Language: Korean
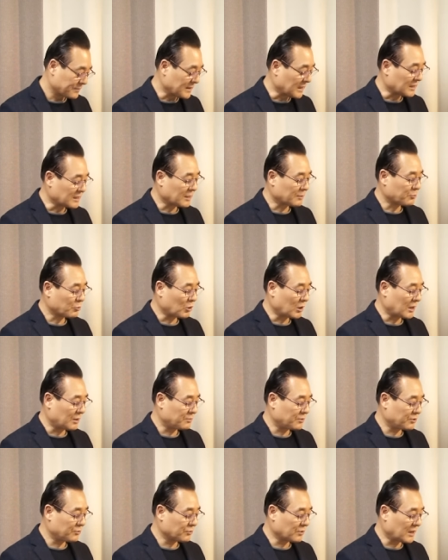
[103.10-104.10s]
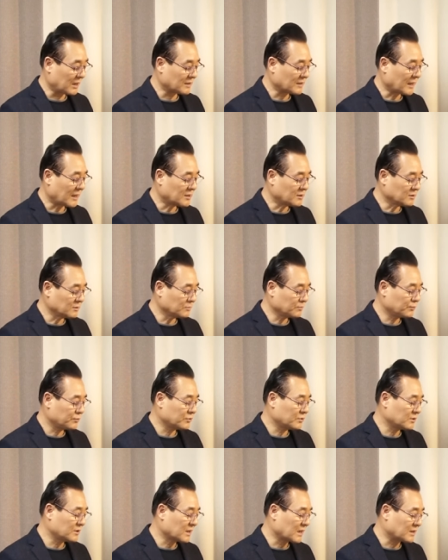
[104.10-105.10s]
나답과 아비우가 다른
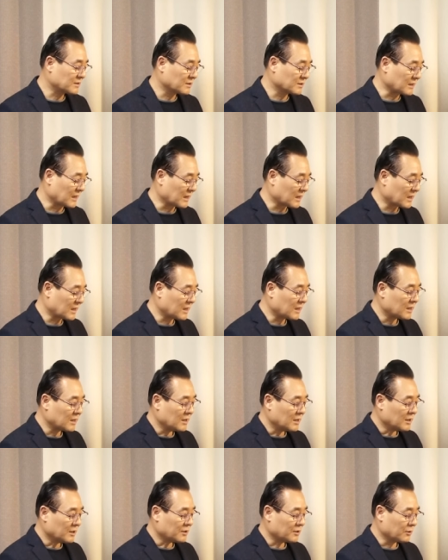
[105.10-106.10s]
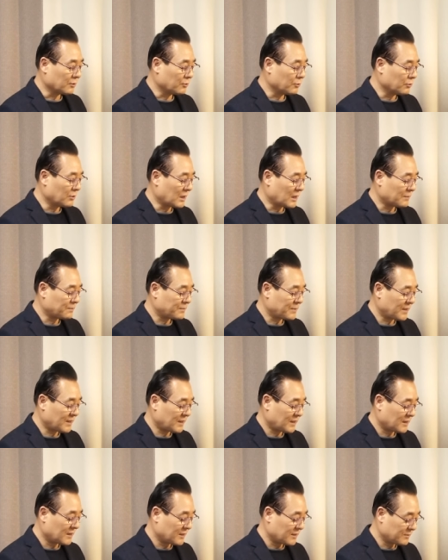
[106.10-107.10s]
불을 가져다가 여호와
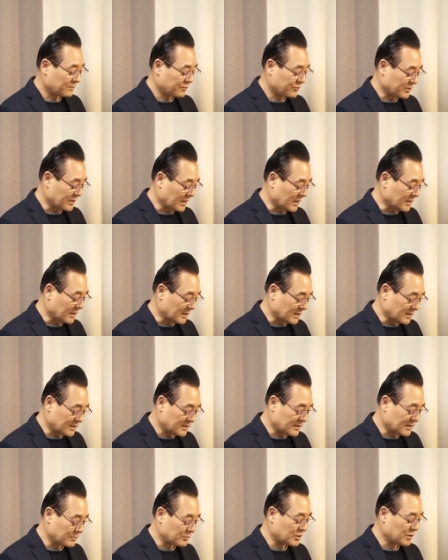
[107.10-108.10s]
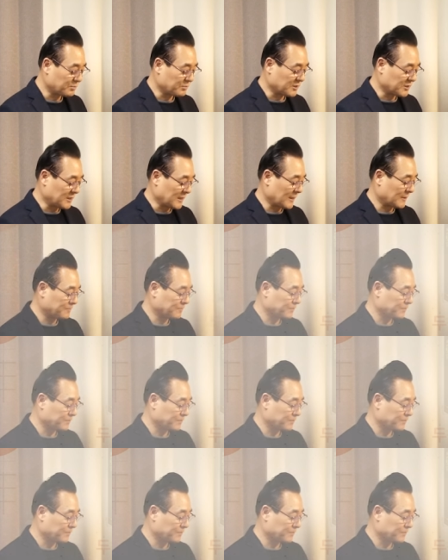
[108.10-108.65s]
앞에 분양했기 때문입니다.